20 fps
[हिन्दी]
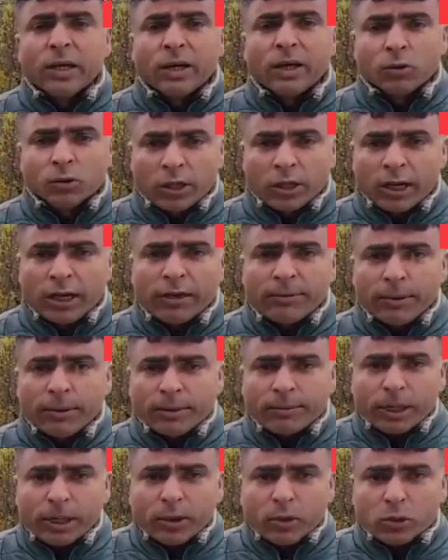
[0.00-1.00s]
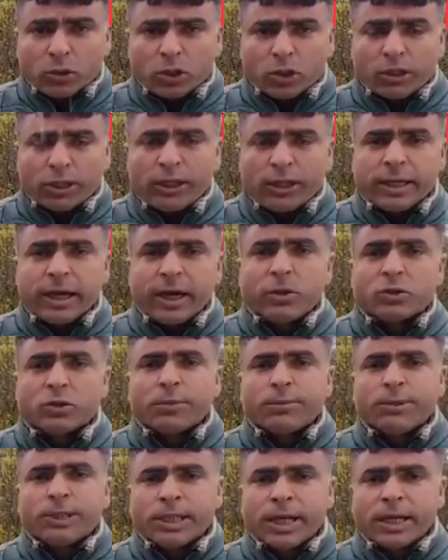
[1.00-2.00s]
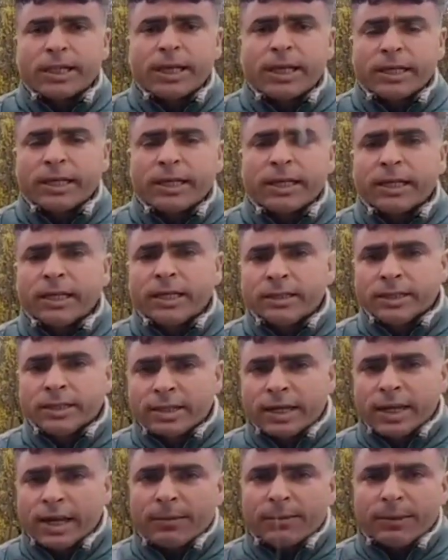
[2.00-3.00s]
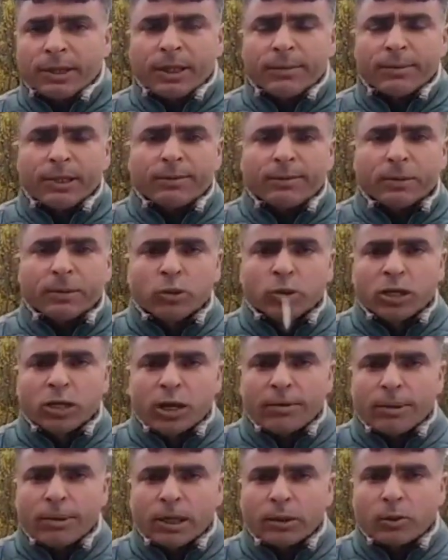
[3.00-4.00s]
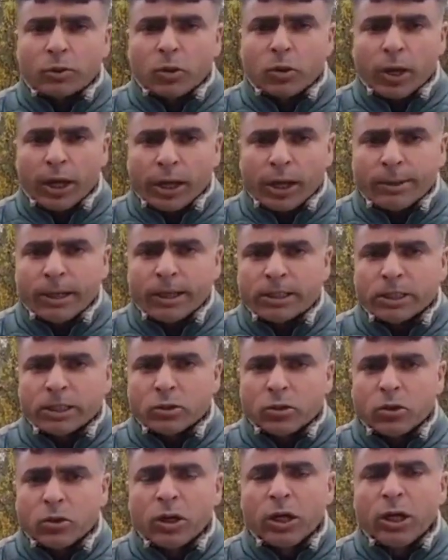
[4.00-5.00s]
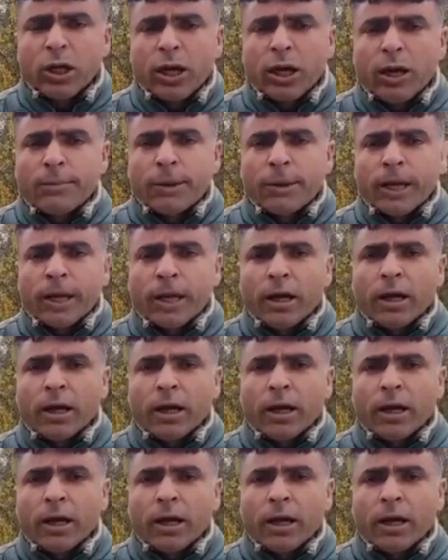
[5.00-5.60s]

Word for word: उतना ही बर्फबारी हो सकती है या उससे भी ज्यादा लेकिन जिस तरह अभी हमें गुलजाराबाद और अहरबल से जो हमें